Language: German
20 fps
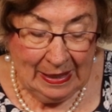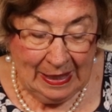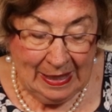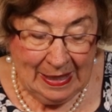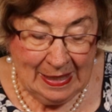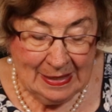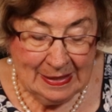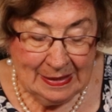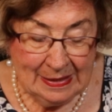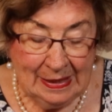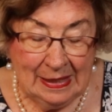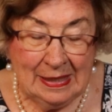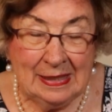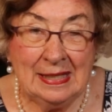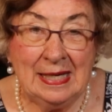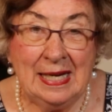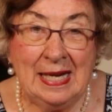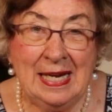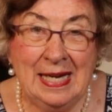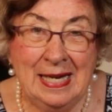es
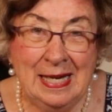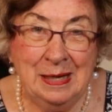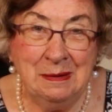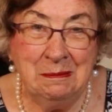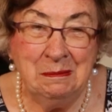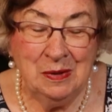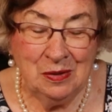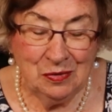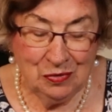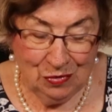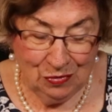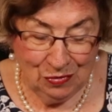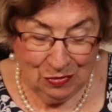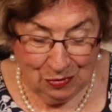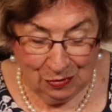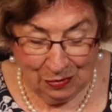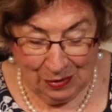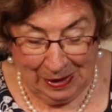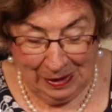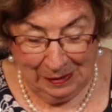in ihm zu
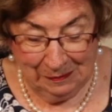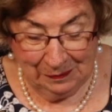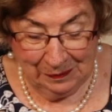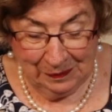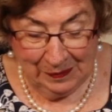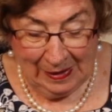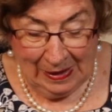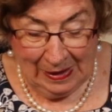suchen.